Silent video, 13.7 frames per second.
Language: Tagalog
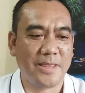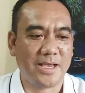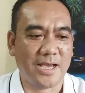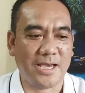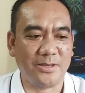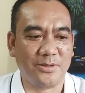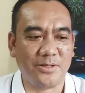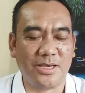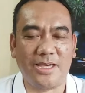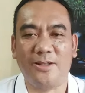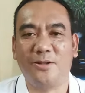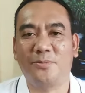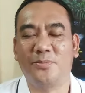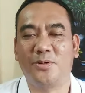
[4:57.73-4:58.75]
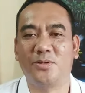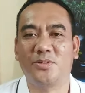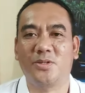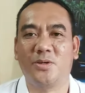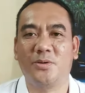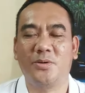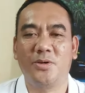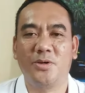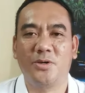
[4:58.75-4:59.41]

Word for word: Ayon kay Lombroso.